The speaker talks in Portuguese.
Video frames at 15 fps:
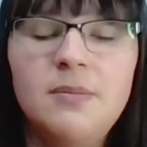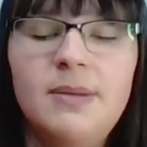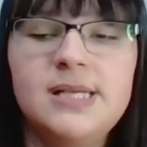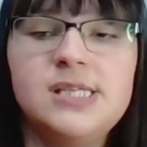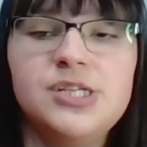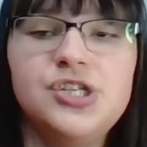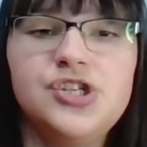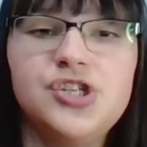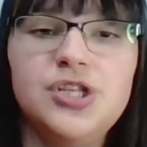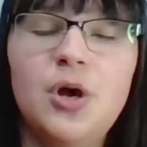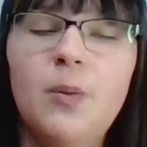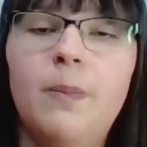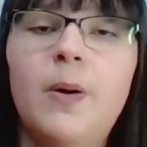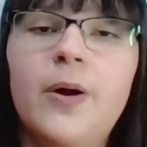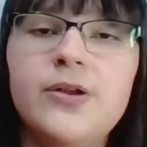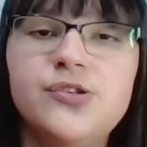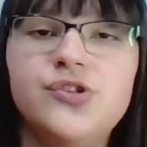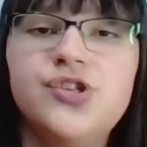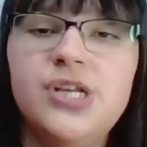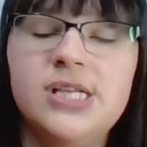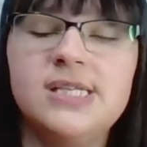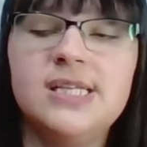mas a gente não pode
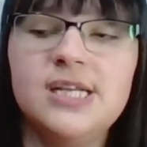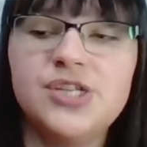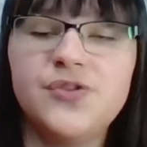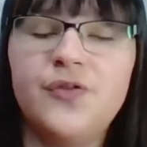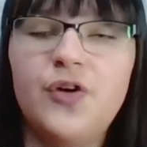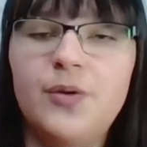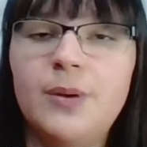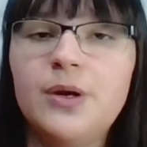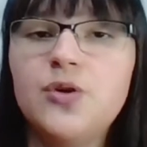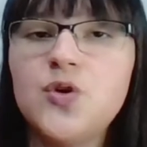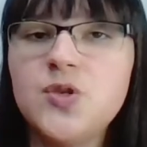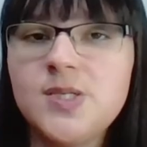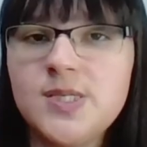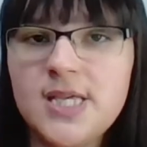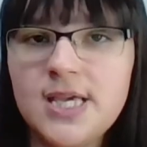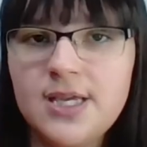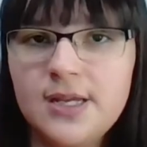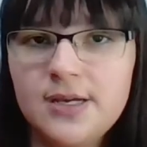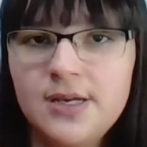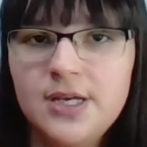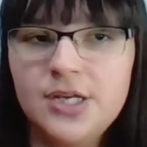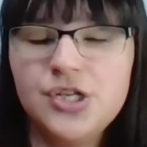utilizar de forma
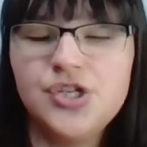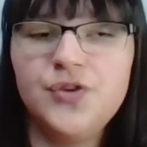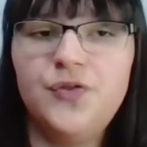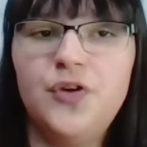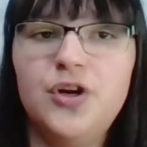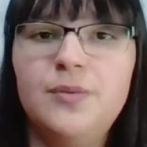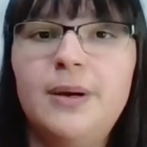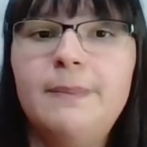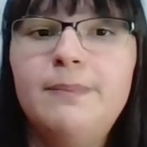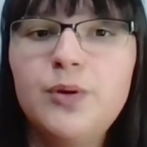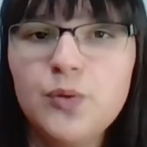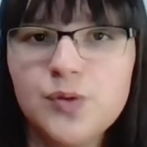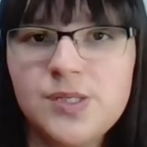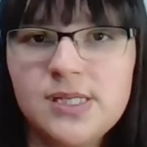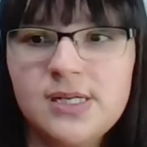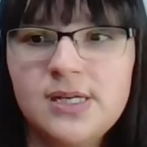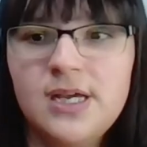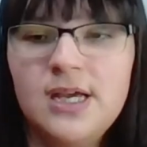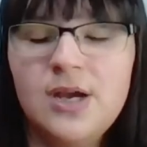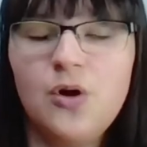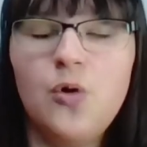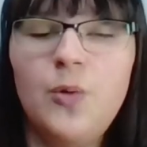grosseira, de forma brusca,
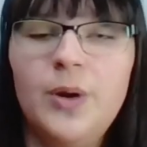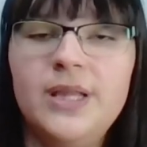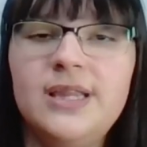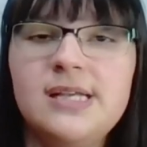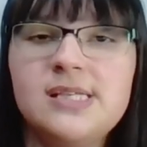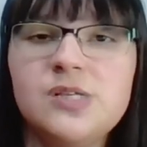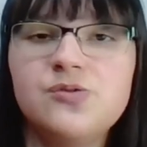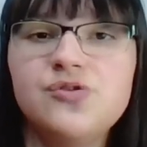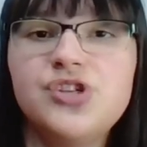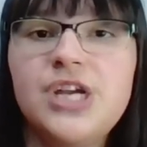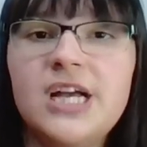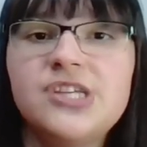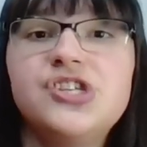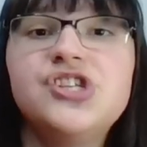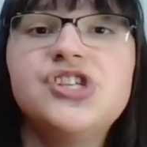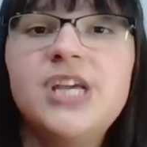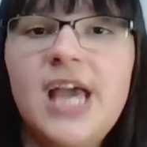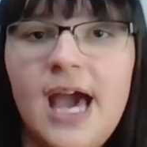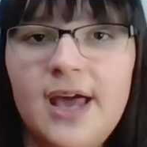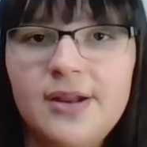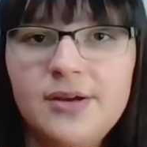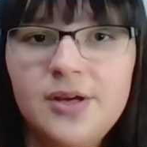com a intenção de
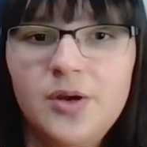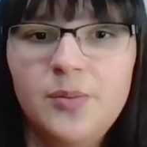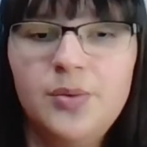castigar.